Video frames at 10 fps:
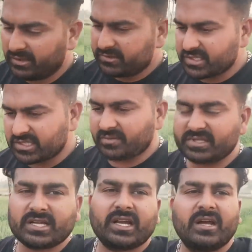उसकी
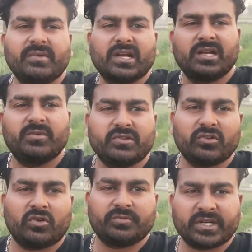तबीयत ख़राब है कल भी
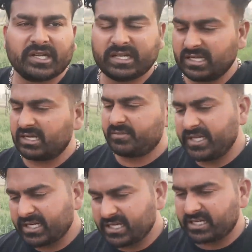उसे हॉस्पिटल ले जाना
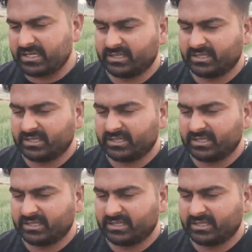पड़ेगा